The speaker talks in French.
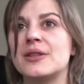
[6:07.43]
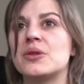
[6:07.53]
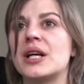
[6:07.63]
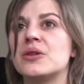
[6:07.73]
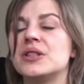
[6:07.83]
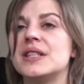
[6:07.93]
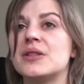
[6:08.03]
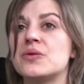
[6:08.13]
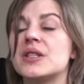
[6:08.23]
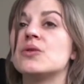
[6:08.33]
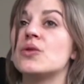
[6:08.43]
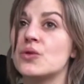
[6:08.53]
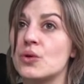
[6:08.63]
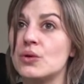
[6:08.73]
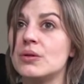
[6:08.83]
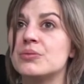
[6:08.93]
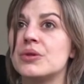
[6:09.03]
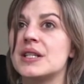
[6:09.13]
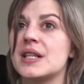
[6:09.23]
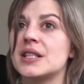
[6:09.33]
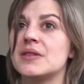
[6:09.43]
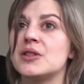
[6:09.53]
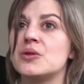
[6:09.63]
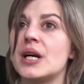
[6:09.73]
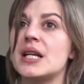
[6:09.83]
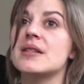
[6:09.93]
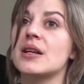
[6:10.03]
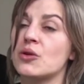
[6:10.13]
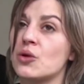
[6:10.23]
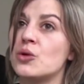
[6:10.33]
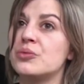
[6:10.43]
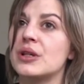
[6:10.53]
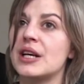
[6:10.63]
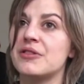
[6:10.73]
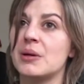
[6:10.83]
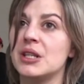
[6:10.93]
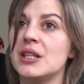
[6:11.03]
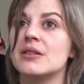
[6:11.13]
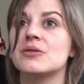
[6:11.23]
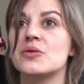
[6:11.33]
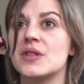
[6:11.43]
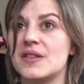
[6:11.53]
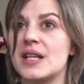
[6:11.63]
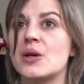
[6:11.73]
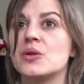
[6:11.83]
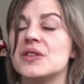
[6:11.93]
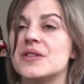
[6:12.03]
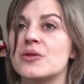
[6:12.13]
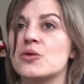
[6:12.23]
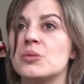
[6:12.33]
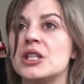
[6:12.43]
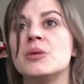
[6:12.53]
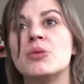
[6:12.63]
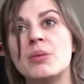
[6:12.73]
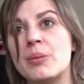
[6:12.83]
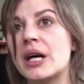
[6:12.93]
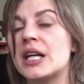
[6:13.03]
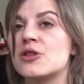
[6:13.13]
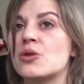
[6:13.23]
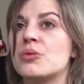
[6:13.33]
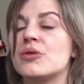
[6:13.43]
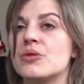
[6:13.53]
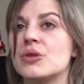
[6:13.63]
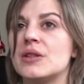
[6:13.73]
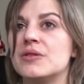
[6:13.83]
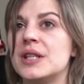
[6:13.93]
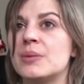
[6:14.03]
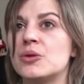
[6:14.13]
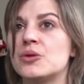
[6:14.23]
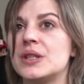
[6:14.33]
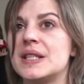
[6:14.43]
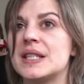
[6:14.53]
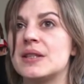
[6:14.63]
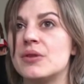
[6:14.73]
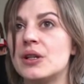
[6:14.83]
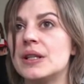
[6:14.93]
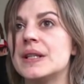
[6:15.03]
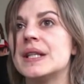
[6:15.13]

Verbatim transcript: Donc la cotisation, c'est 2 euros pour les individuels, 5 euros pour la famille. Donc ça, c'est la cotisation minimum. Après, les gens peuvent euh, évidemment donner ce qu'ils veulent.